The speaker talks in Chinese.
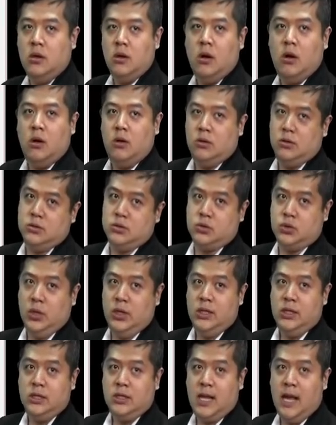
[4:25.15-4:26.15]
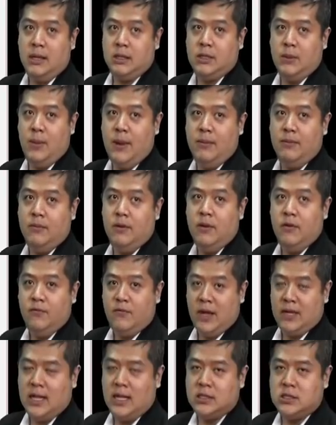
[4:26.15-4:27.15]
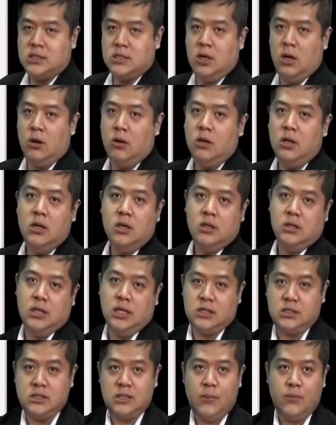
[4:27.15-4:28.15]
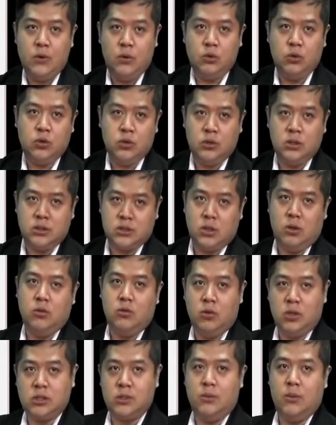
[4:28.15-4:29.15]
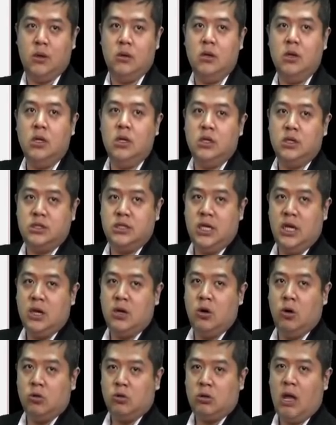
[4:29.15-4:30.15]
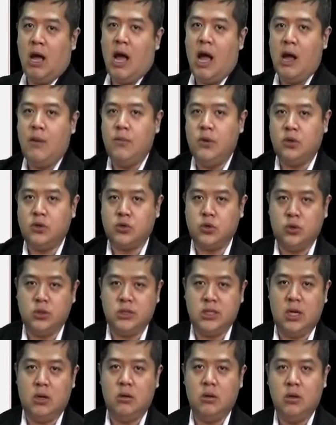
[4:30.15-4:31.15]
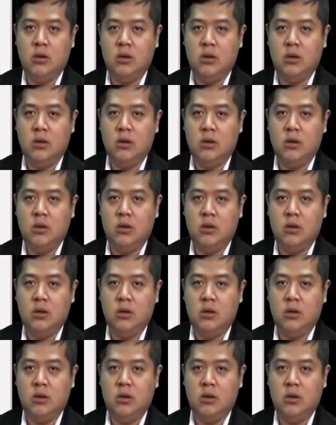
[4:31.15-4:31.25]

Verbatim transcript: 哦，所以你看这边反弹之后也是在被温吞的走，为什么？结构它还没有缩小，